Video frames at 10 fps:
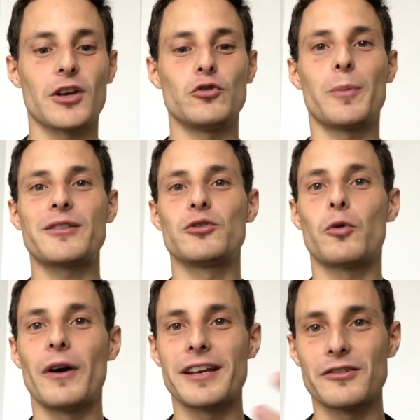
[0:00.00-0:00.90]
de presque
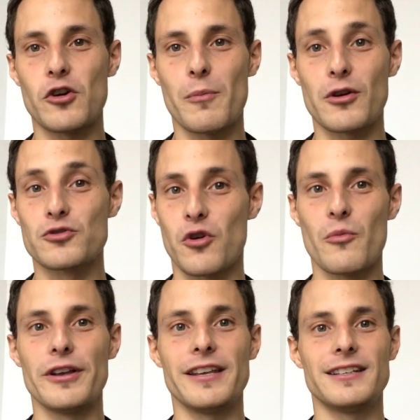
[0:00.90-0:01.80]
trois quarts d'heure par jour en
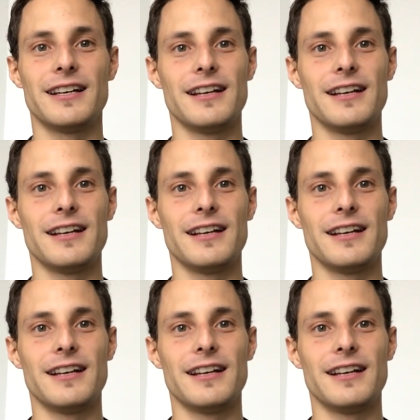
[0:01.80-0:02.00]
moyenne.